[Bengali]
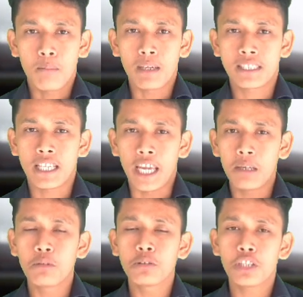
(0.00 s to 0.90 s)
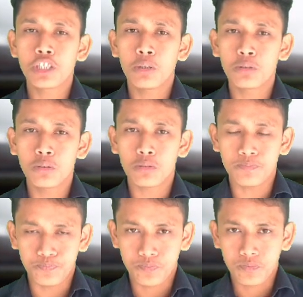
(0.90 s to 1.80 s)
বাট এই মুহূর্তে যেহেতু
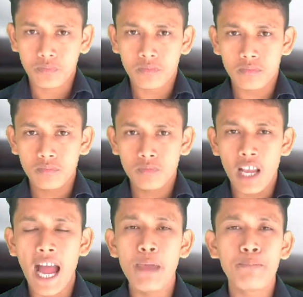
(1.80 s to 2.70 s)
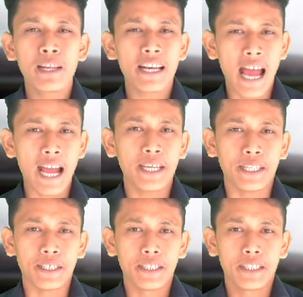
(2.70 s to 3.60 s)
আইপিএল এর আগেই